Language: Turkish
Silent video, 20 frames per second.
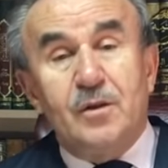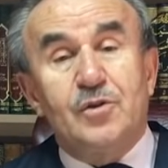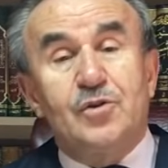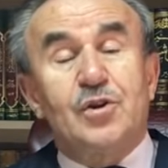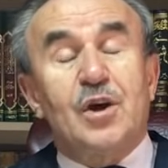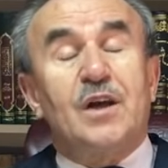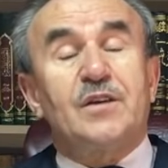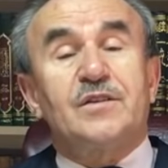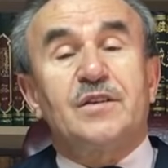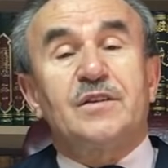
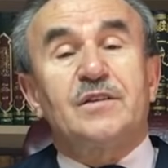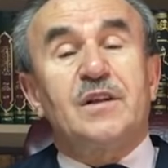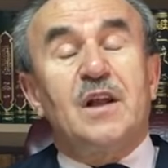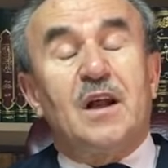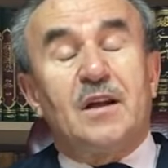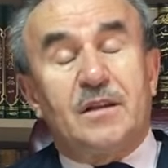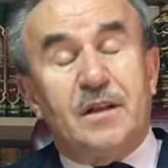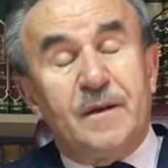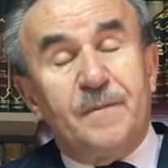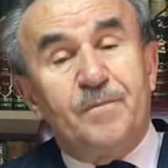
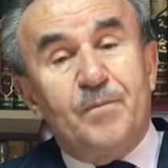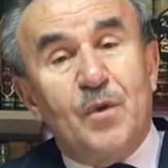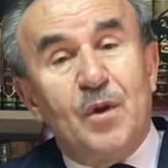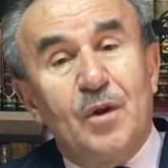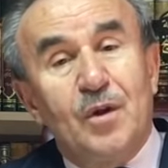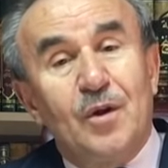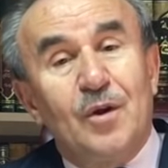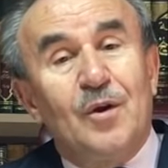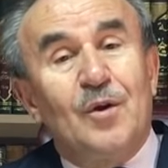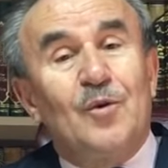Cansızlar da
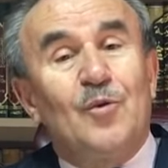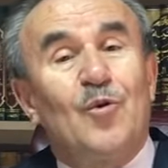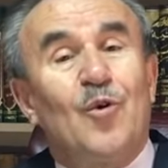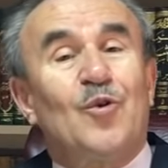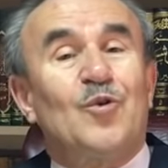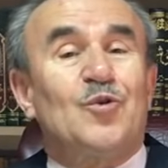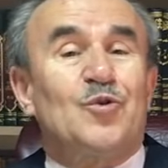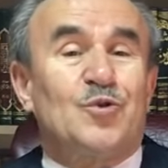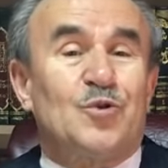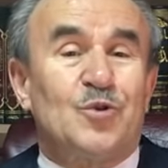
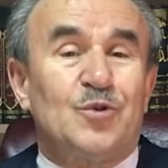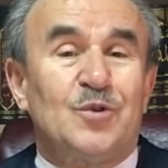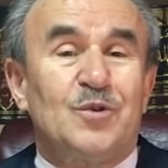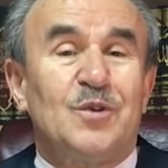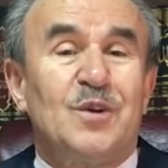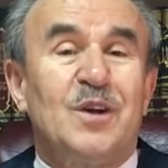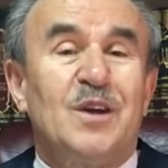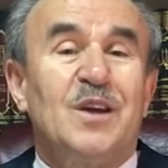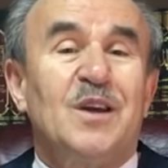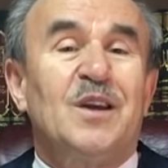konuşur.
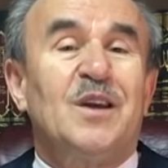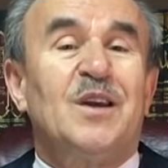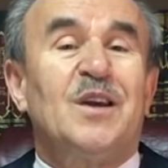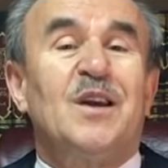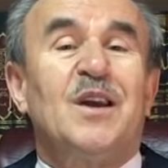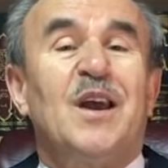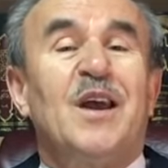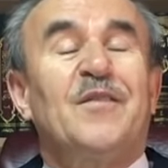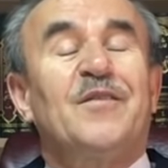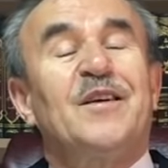
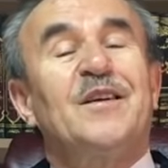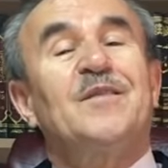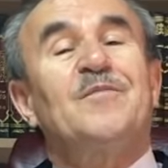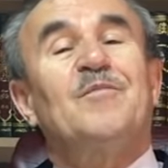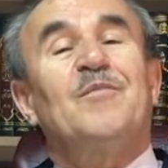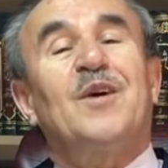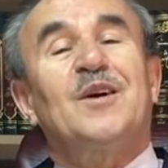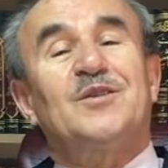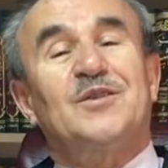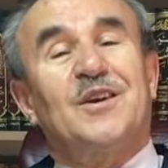Efendim
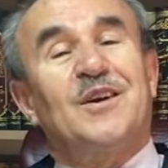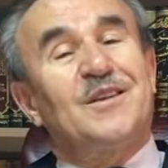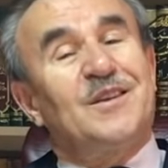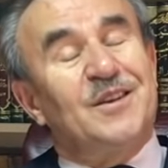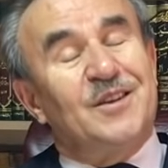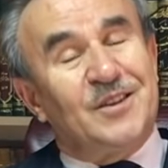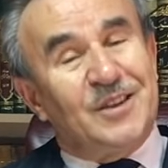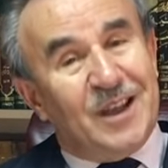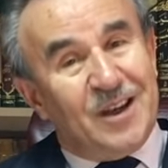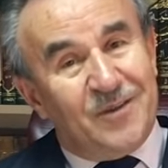başka
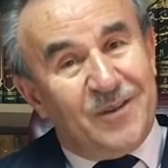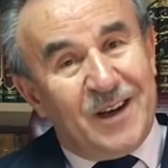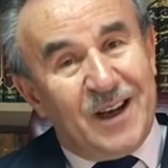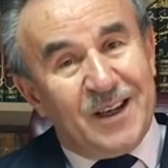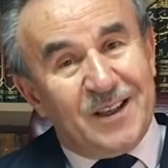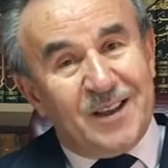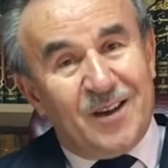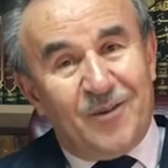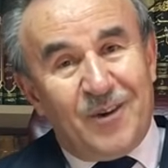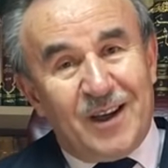diye
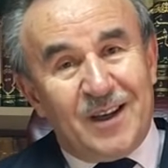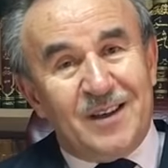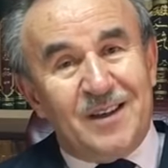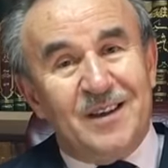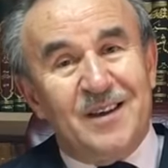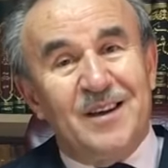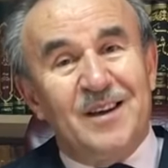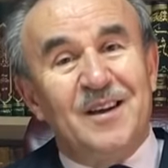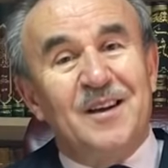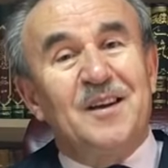şerifler de var.
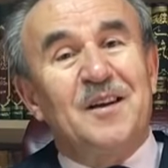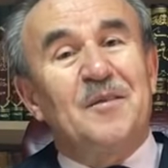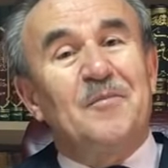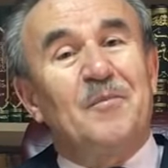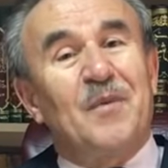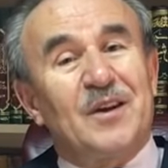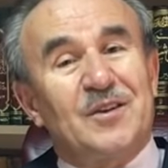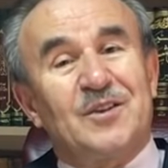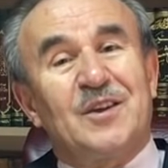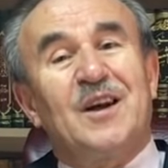
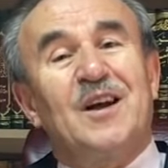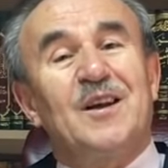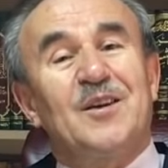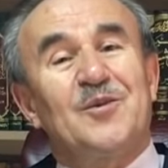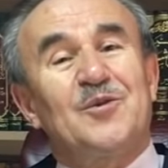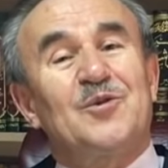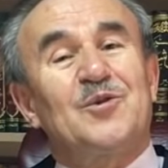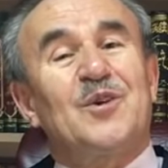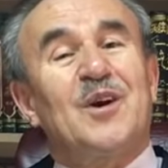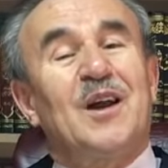Başka
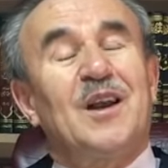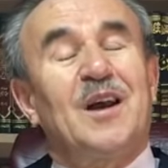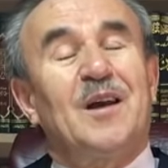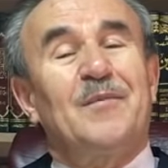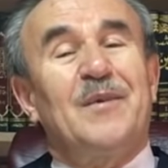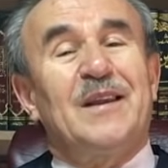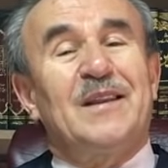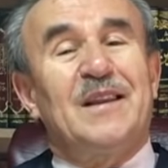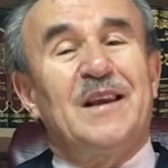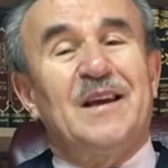küçük
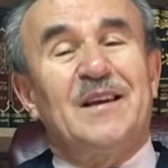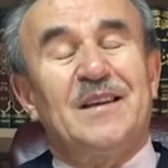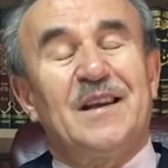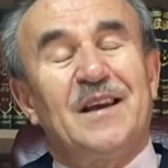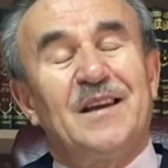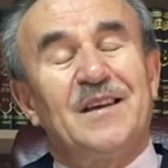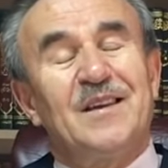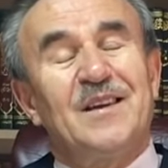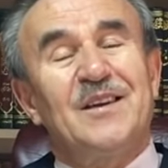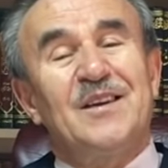alametler
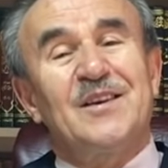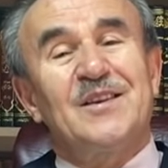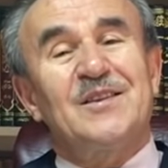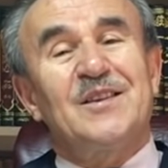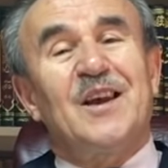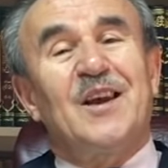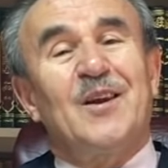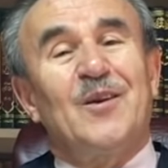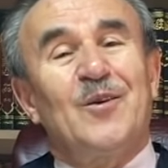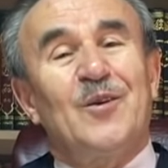de
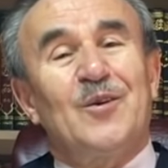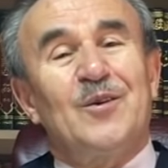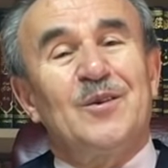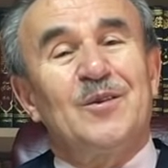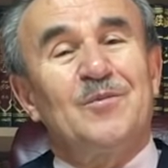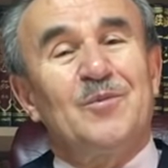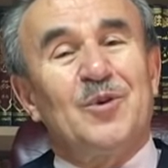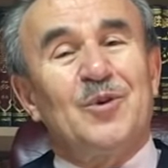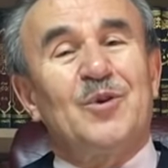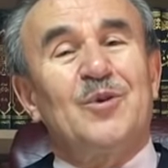sayılıyor.
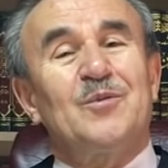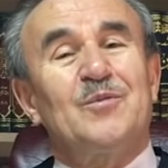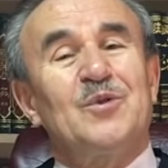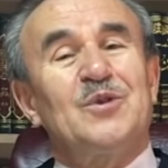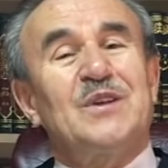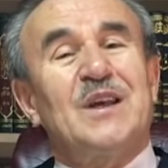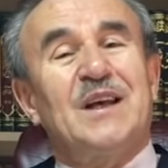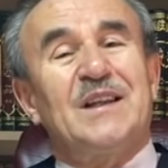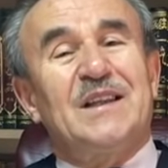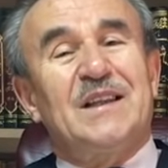Bugün
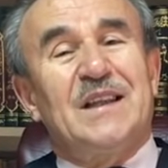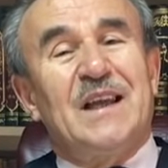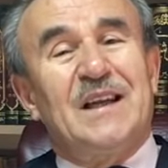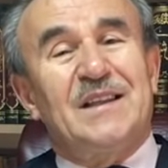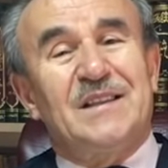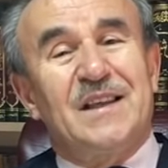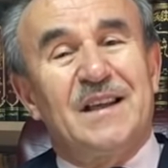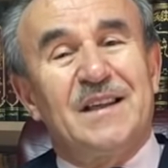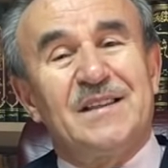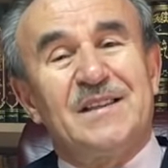müsaade
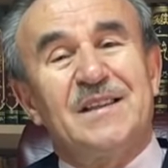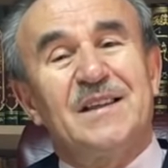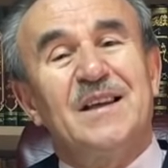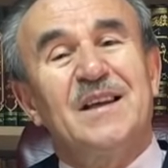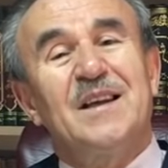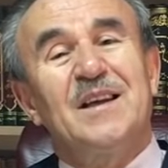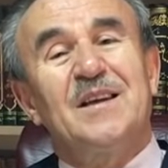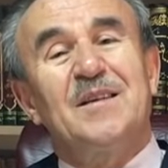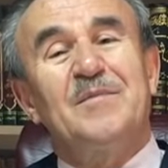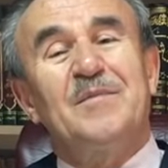ederseniz
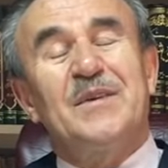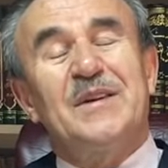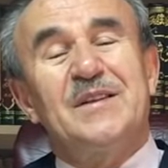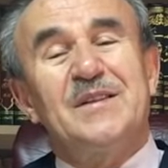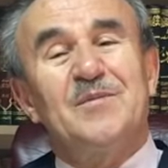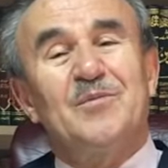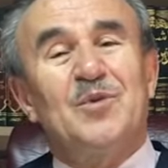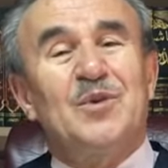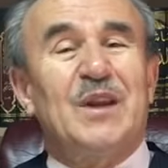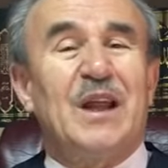
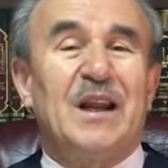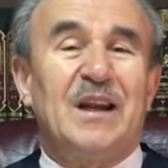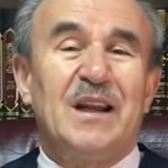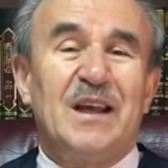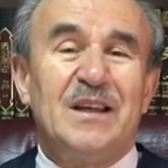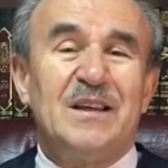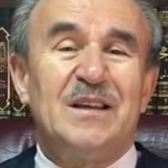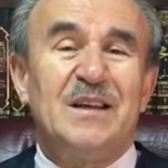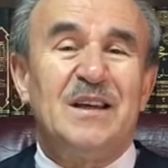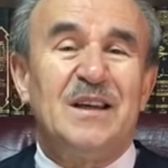biz
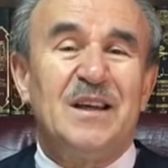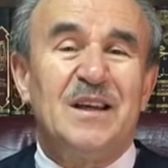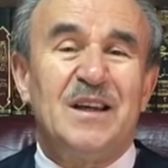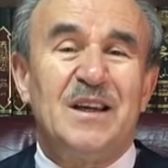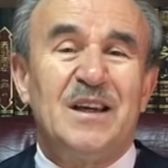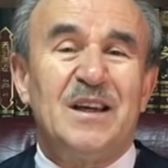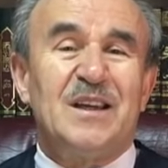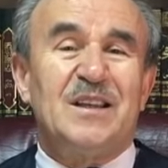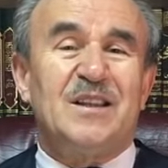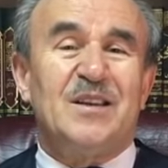bunlarla
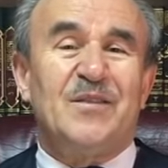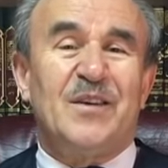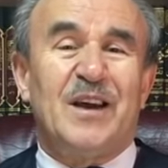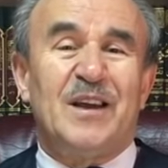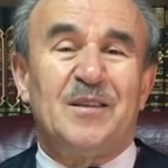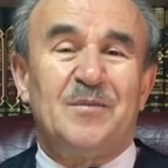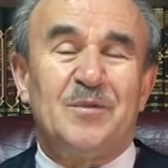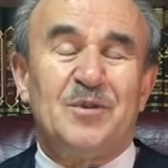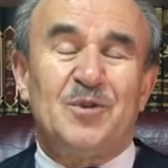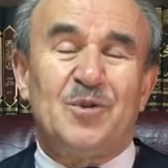iktifa
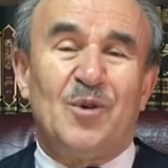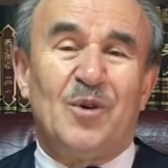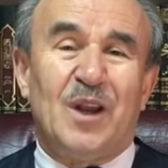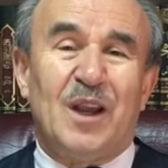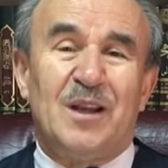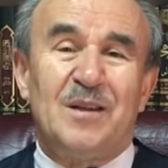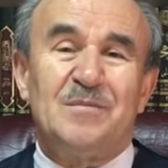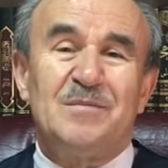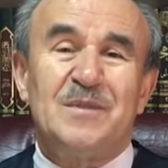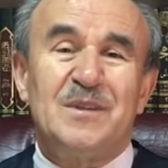etmiş
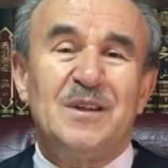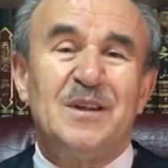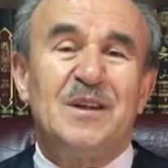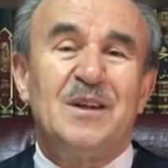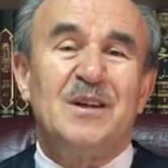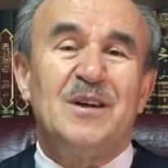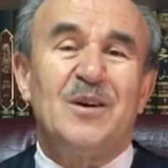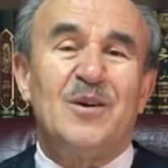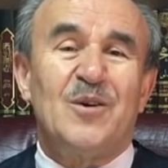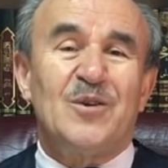olalım.
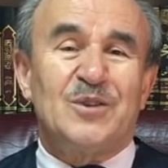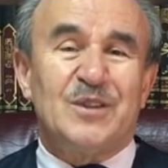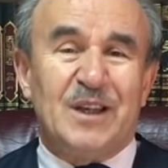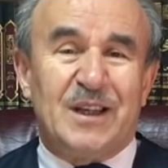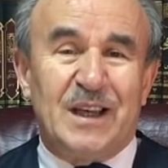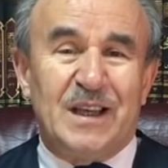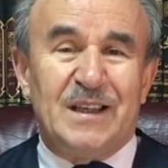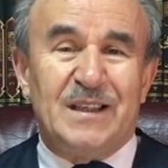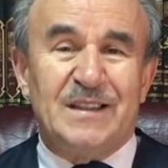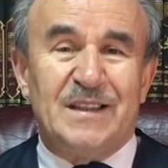
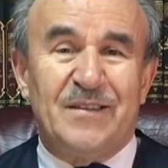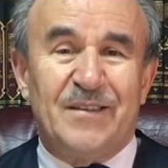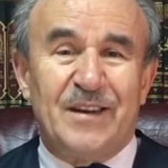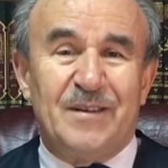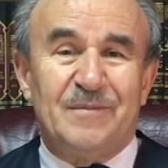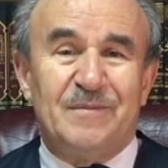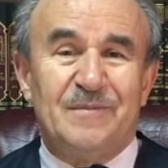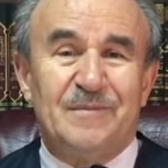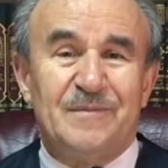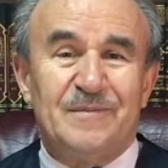Hoşçakalınız
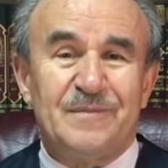efendim.